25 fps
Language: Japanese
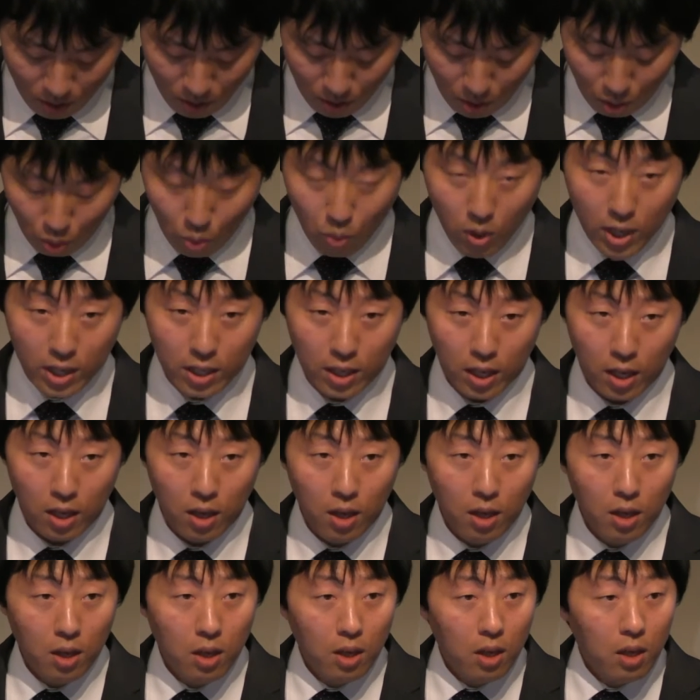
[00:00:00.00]
とはいえ
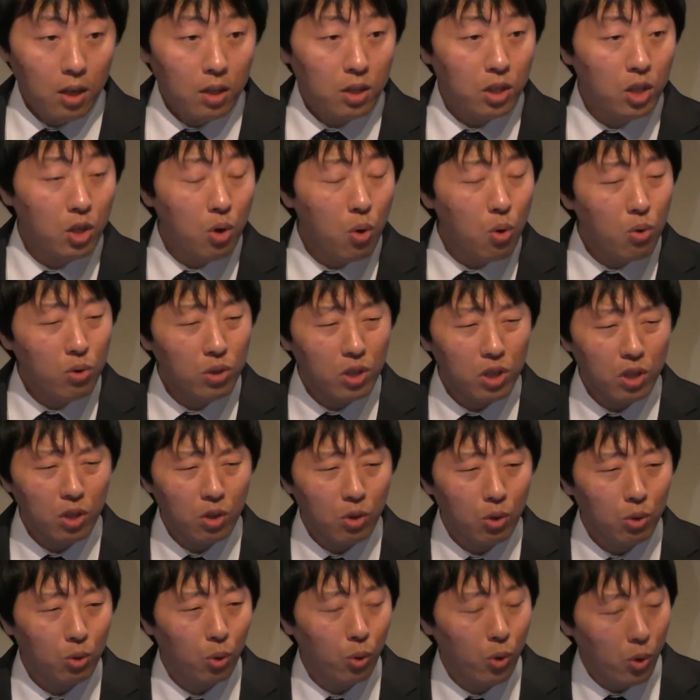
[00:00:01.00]
日本企業
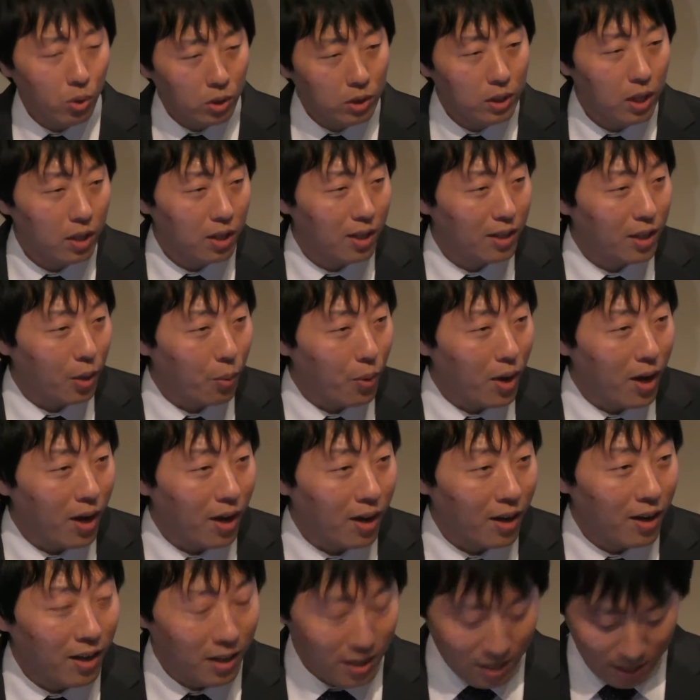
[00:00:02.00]
の努力だけで
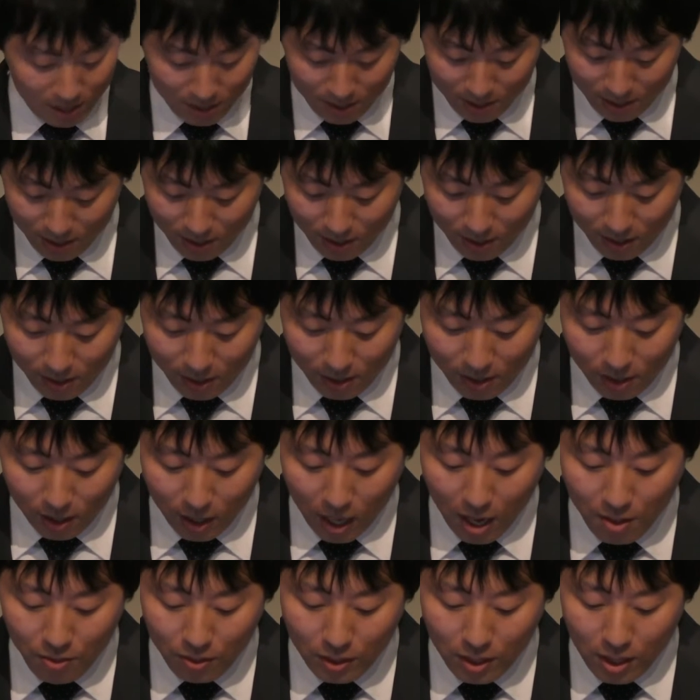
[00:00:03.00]
は
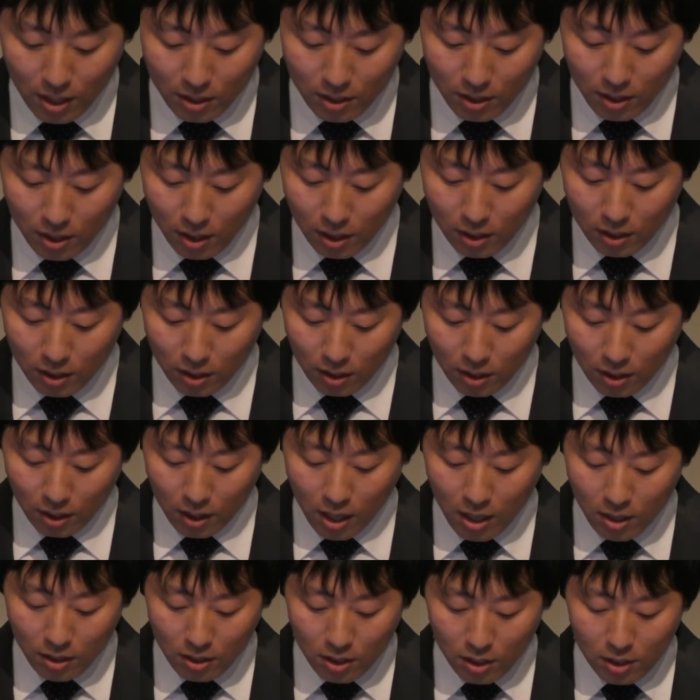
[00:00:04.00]
簡単に
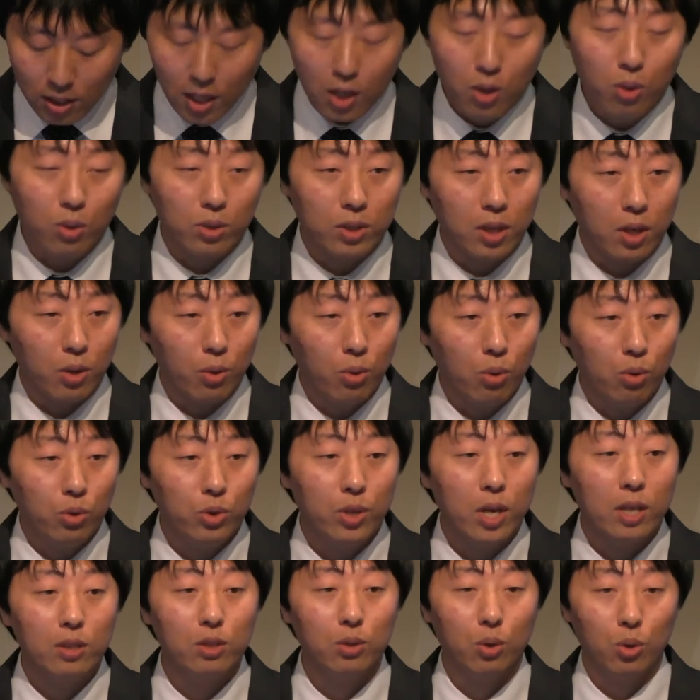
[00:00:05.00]
現地採用者を増
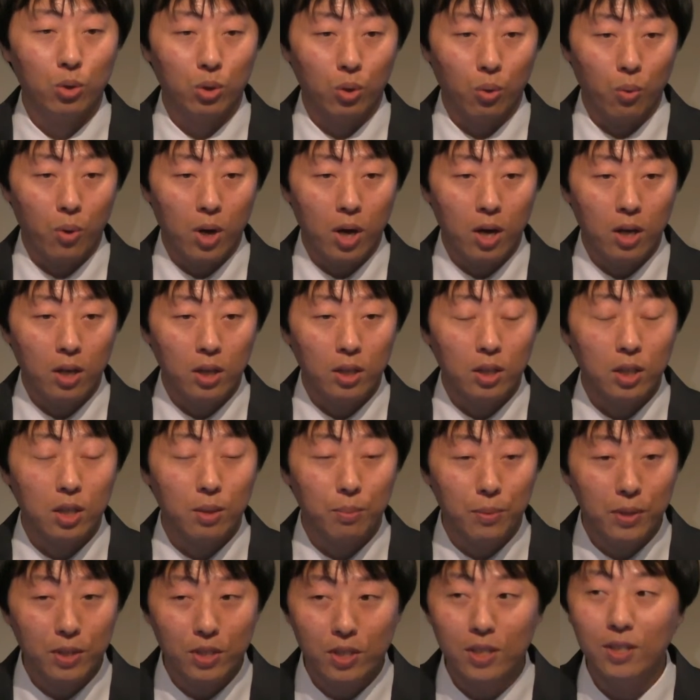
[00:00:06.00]
やすことは
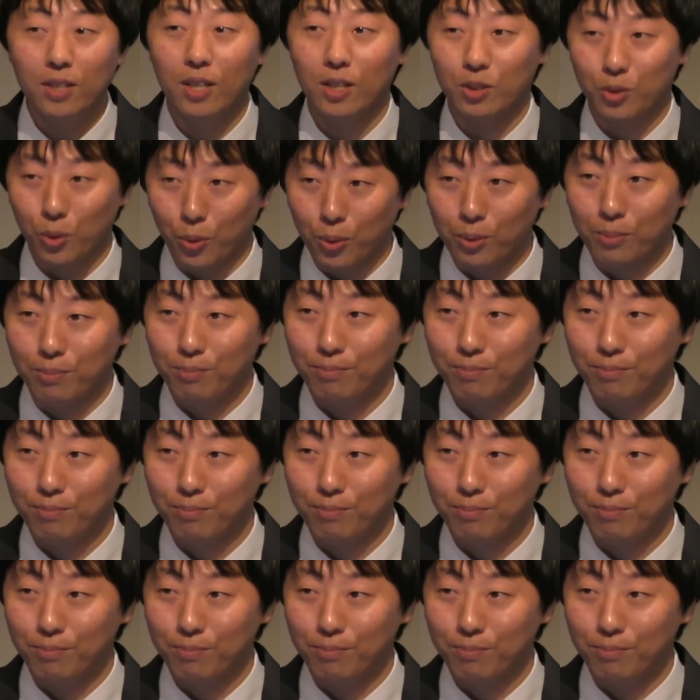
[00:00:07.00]
厳しいんでしょう